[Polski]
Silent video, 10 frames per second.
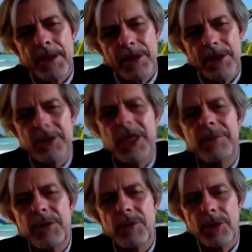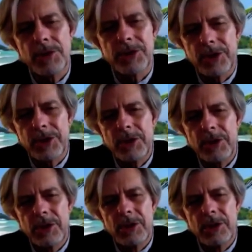y, tej miłości
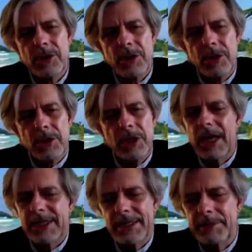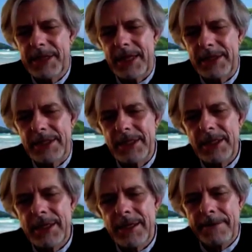i akceptacji,